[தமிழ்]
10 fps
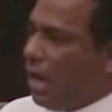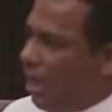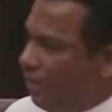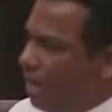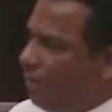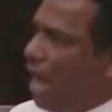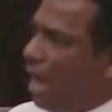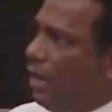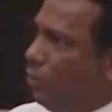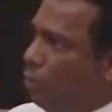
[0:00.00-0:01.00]

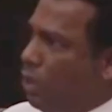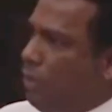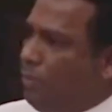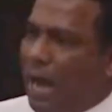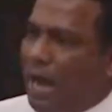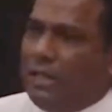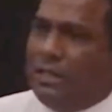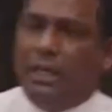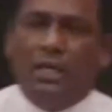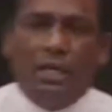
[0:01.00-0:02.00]
கவனமாக உன்னிப்பாக
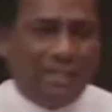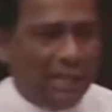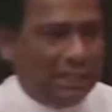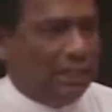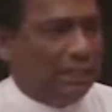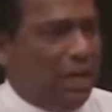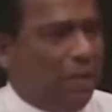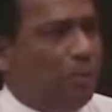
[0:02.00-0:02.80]
எடுத்து சட்டத்தை